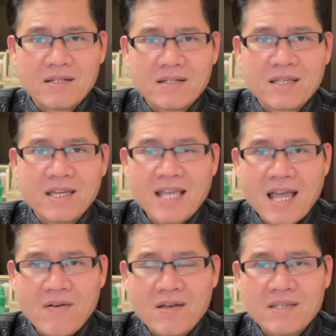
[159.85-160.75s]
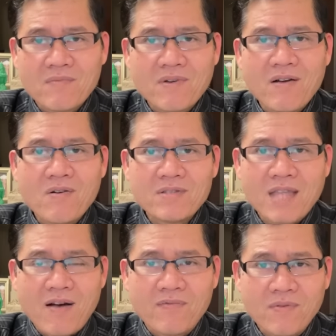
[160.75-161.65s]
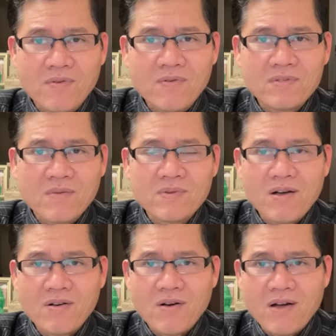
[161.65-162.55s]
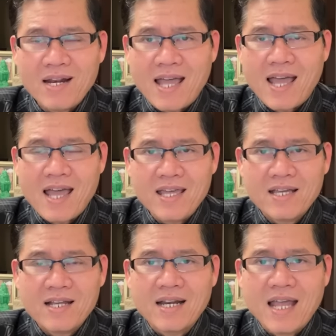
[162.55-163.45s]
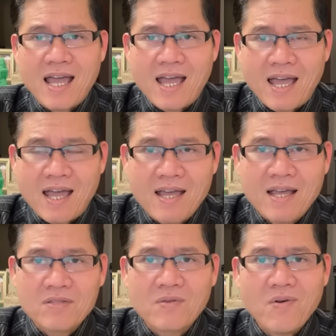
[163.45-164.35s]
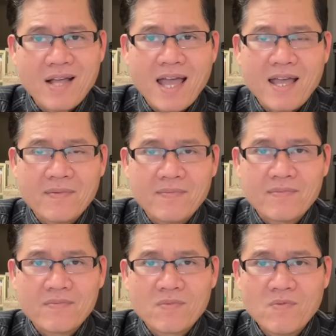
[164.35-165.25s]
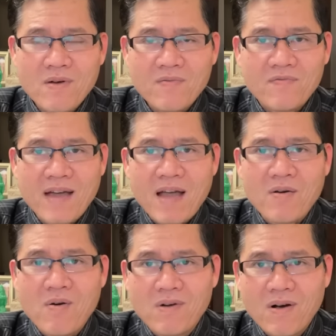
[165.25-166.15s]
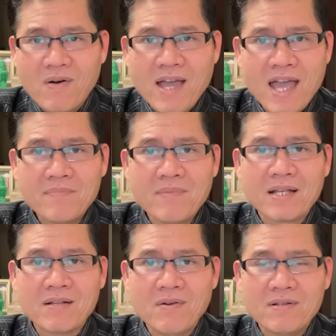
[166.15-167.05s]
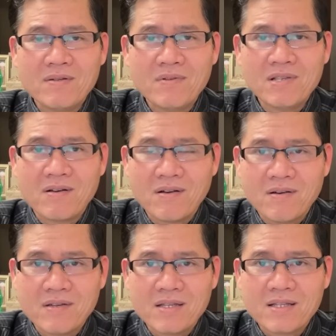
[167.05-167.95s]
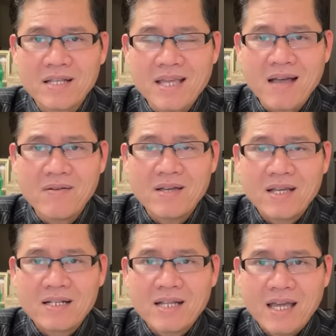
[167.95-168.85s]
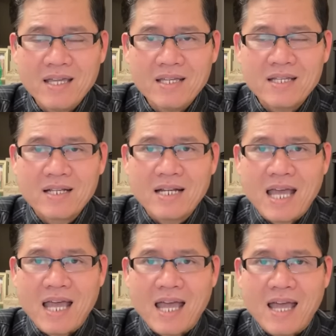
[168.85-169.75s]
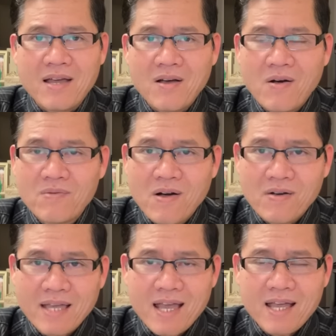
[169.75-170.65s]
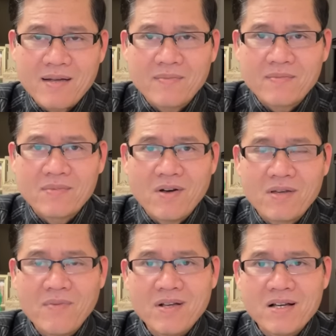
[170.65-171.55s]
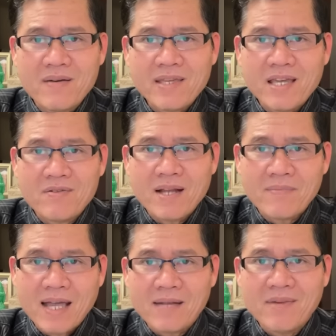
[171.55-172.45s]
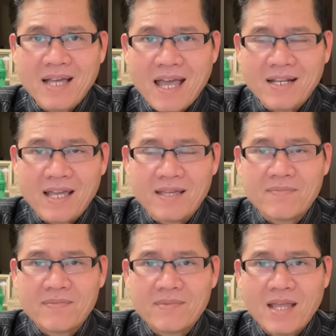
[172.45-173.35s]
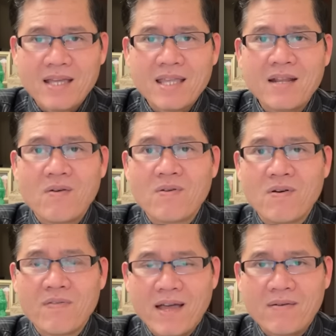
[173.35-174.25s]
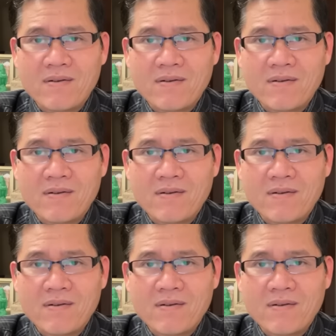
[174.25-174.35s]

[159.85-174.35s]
thì sao trong đó có Thảo Vũ trong đó có là ai là Tố Nga đúng không vào ủng hộ hết mình luôn u rồi ôi là sao đấy là ủng hộ nhá rồi mỗi người bao nhiêu 5 ngàn 10 ngàn này đấy thế là ủng hộ vào